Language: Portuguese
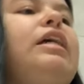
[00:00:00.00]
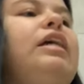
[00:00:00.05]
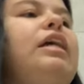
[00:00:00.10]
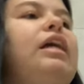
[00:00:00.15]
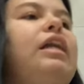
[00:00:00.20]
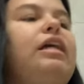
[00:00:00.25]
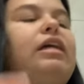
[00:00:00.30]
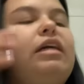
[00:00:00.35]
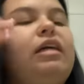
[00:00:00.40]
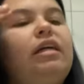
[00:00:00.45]
que
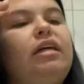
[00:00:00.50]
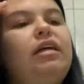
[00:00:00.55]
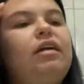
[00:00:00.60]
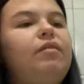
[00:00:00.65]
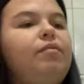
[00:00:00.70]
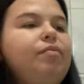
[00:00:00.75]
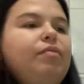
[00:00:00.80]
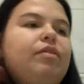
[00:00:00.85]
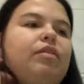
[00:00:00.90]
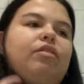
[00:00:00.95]
ela
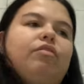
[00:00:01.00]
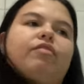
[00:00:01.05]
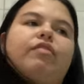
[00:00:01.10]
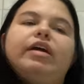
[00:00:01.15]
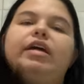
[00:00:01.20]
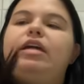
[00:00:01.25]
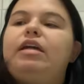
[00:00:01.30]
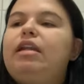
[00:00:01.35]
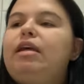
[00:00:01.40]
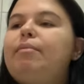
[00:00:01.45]
não
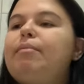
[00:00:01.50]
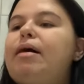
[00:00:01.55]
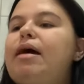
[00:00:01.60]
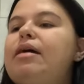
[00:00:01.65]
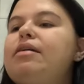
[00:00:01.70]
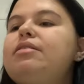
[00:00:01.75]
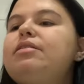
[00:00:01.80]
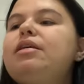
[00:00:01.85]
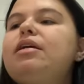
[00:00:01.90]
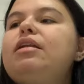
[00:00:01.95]
vai querer
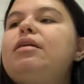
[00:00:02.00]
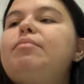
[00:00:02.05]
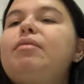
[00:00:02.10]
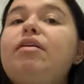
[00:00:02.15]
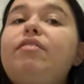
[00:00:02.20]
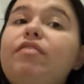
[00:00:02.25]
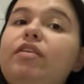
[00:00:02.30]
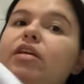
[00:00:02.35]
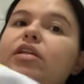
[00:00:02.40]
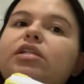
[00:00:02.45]
mais, ela me
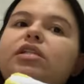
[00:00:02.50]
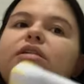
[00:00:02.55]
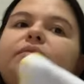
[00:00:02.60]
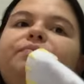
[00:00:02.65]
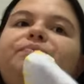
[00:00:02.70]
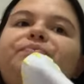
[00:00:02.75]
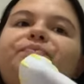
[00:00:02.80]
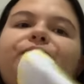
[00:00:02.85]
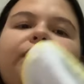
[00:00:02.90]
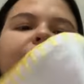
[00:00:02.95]
avisa.
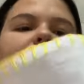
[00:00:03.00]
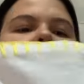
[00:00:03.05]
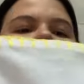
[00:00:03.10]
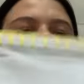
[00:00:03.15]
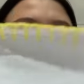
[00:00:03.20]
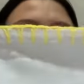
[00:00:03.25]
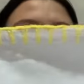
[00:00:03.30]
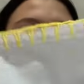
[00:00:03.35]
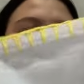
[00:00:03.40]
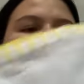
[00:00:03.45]
Aí,
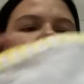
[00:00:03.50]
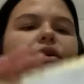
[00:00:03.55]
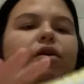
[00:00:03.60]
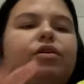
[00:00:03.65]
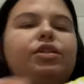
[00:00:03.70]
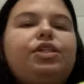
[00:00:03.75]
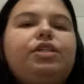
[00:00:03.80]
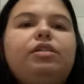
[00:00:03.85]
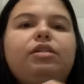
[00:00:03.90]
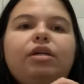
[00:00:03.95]
Andressa, ó,
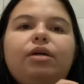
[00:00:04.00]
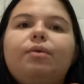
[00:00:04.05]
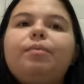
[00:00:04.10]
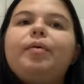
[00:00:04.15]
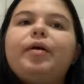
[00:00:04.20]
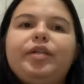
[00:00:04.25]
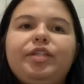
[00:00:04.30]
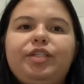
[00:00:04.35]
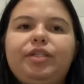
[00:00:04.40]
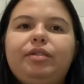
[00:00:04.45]
já deu,
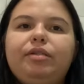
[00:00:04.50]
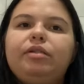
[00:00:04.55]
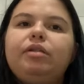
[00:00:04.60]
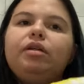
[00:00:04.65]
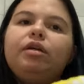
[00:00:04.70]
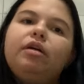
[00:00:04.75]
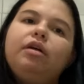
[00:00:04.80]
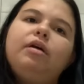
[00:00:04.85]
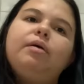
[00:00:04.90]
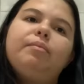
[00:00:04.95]
pode,
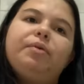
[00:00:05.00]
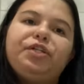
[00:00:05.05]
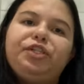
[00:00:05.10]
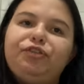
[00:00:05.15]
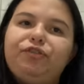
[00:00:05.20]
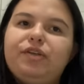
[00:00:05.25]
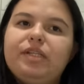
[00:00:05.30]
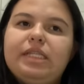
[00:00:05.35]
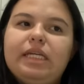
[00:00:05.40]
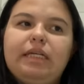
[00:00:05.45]
pode
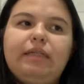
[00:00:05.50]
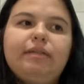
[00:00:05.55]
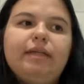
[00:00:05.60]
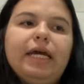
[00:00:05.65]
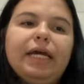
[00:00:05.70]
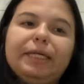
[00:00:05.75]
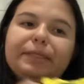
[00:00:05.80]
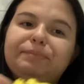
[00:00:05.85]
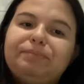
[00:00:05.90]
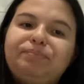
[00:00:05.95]
fazer a
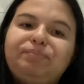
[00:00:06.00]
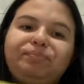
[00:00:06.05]
entrega.